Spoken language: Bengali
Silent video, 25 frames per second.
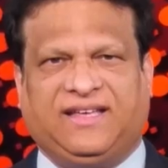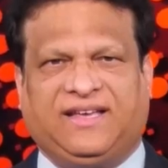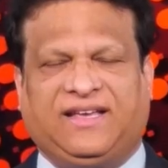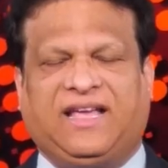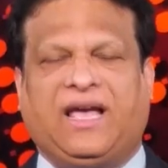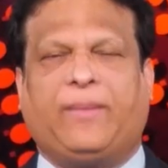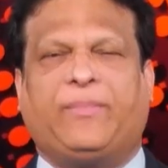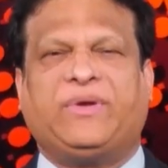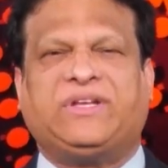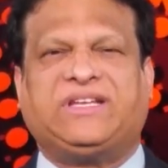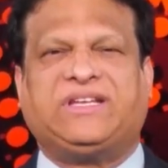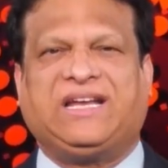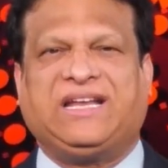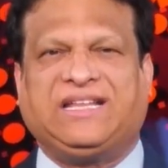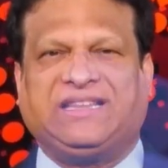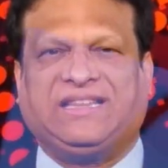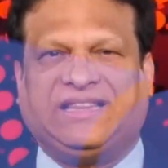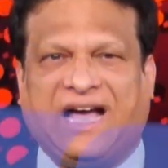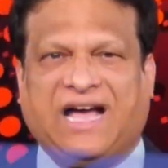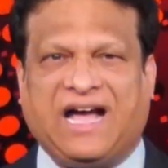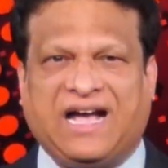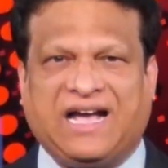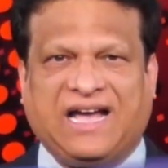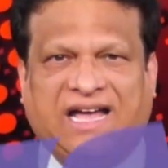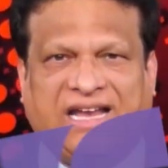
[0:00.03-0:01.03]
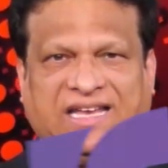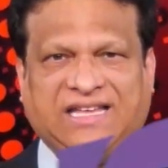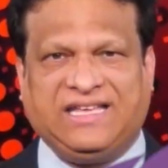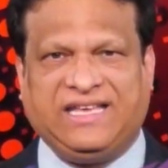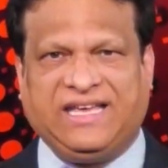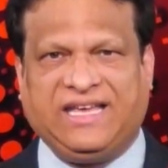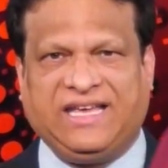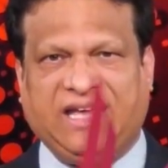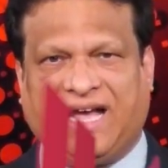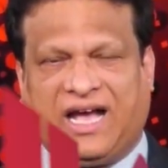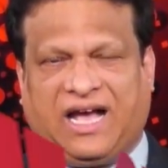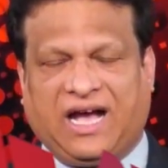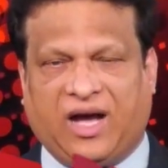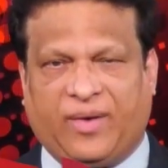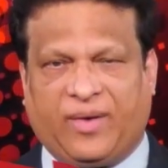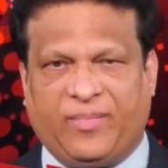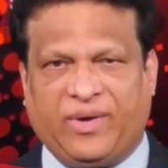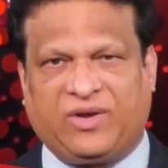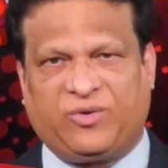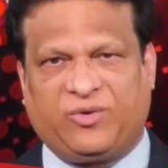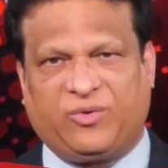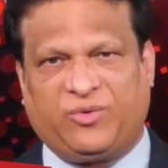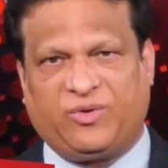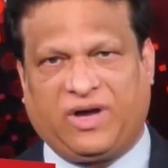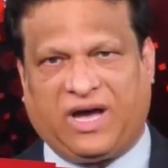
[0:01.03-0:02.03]
ক্যাপিটালে দাঙ্গা নিয়ে
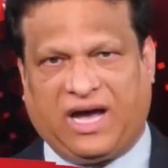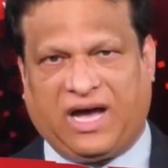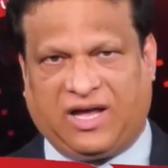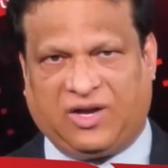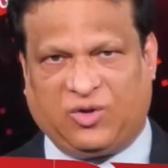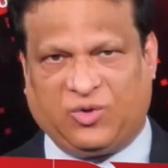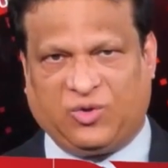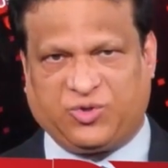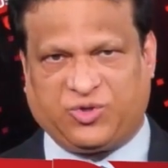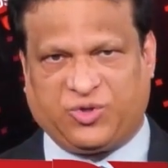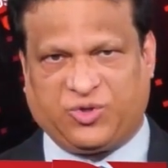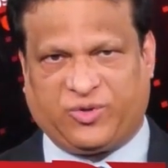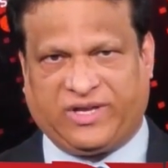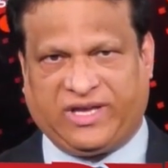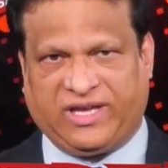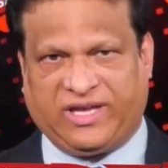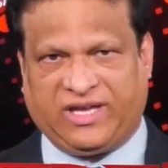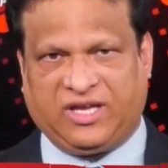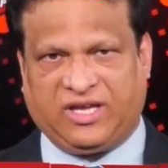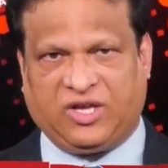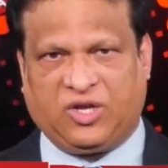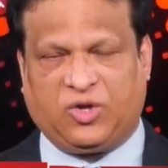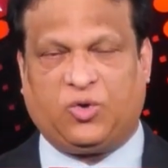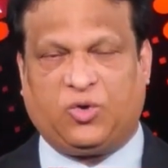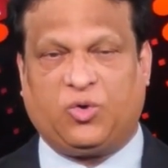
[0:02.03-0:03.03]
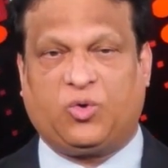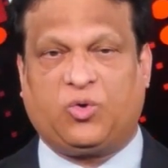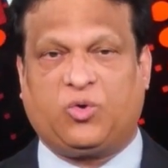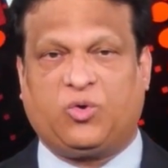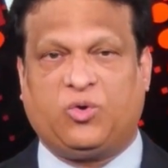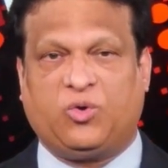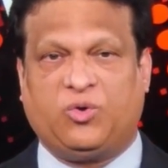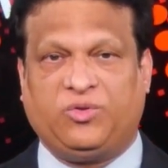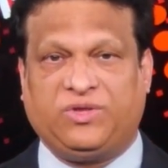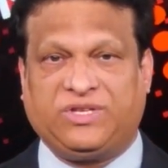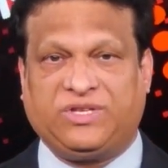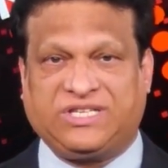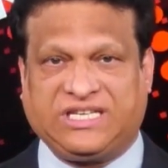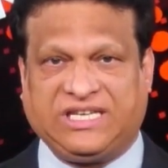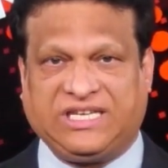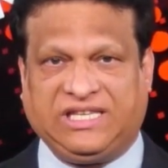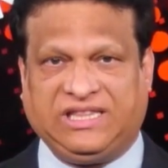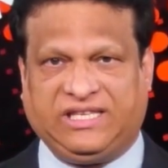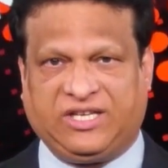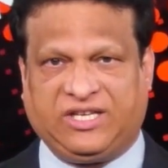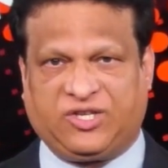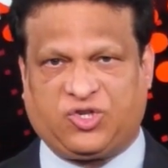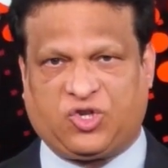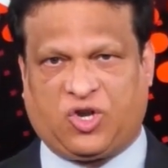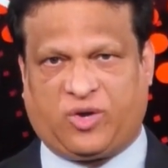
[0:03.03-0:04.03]
আবারও আলোচনায়
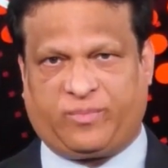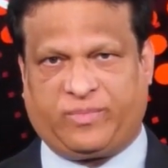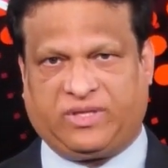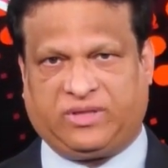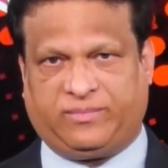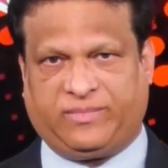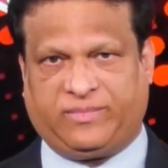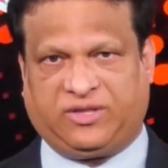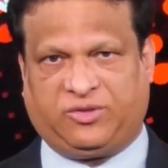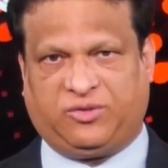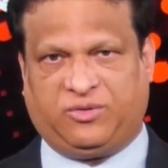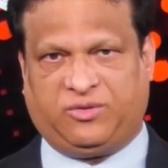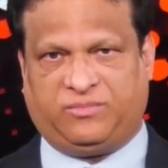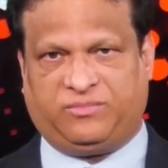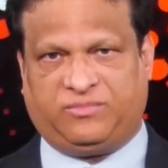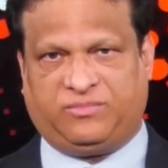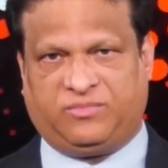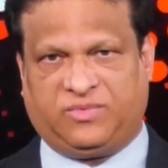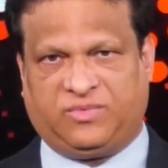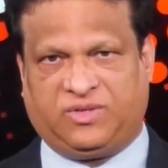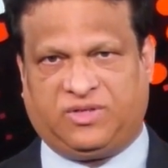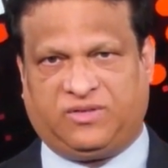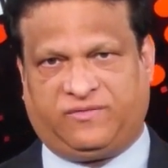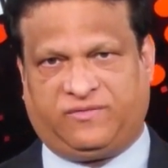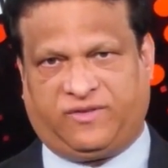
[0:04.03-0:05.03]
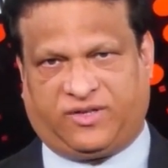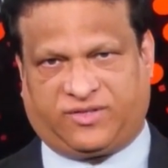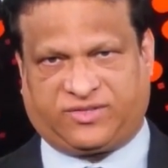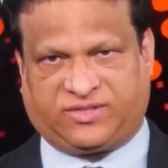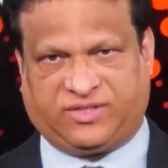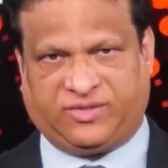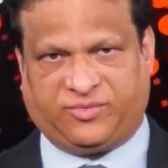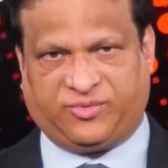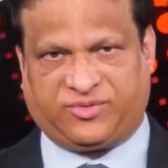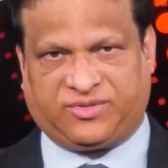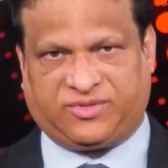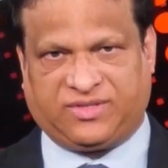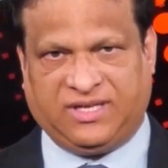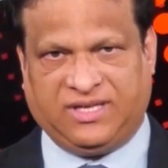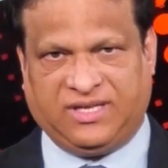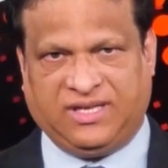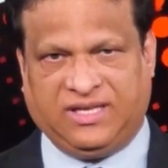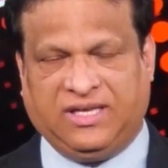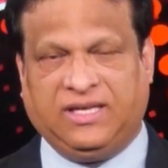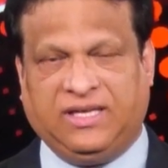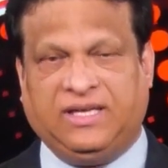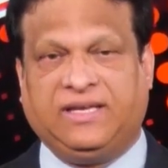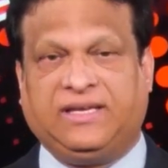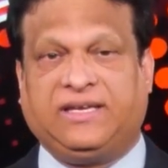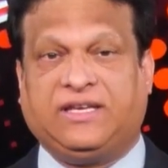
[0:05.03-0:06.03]
রক্ষণশীলদের সংবাদ মাধ্যম ফক্স নিউজ
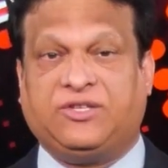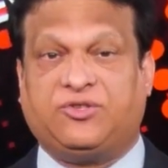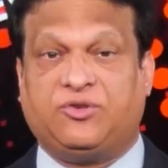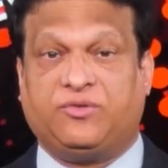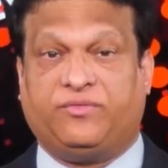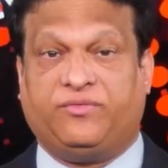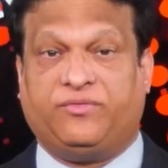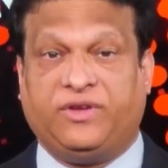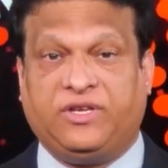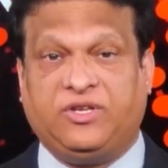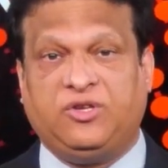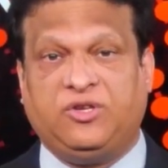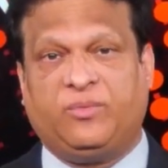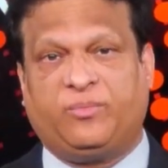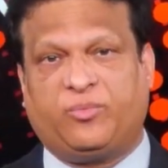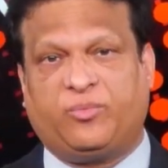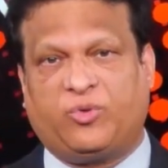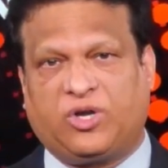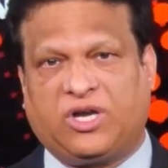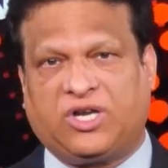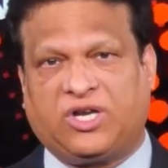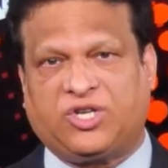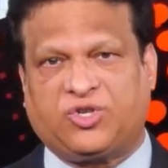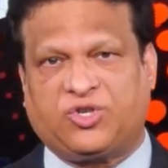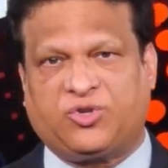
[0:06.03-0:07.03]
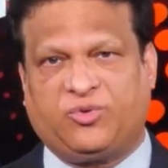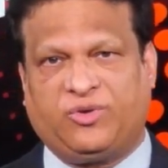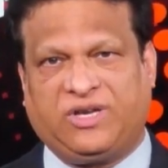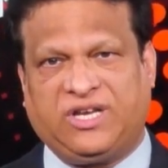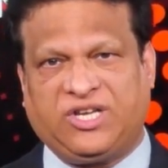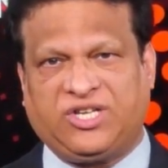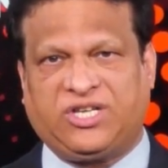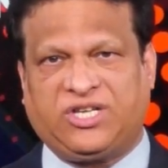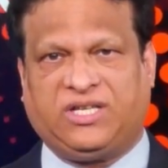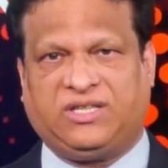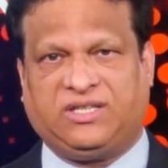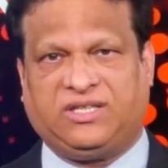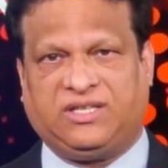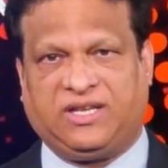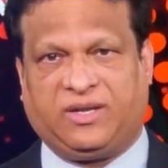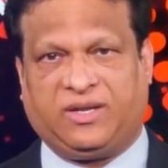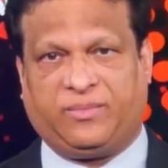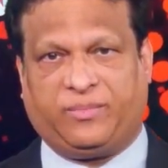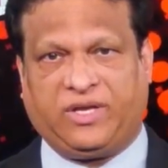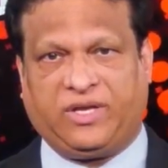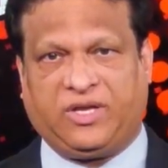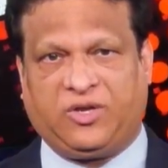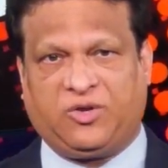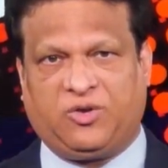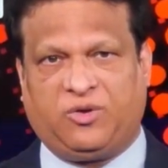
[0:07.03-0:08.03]
কিছু ভিডিও প্রকাশ করে সেই দিনের
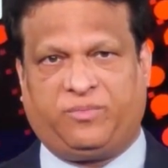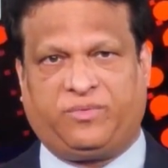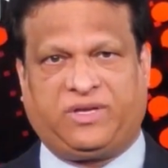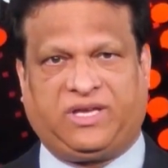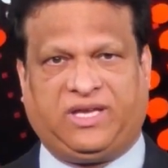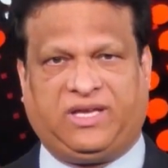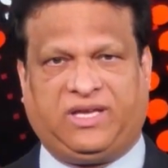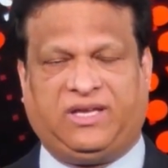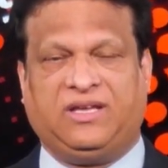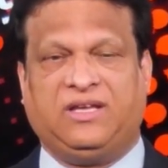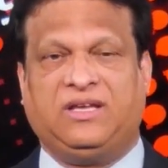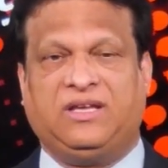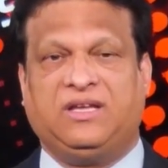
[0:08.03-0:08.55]
বিক্ষোভকে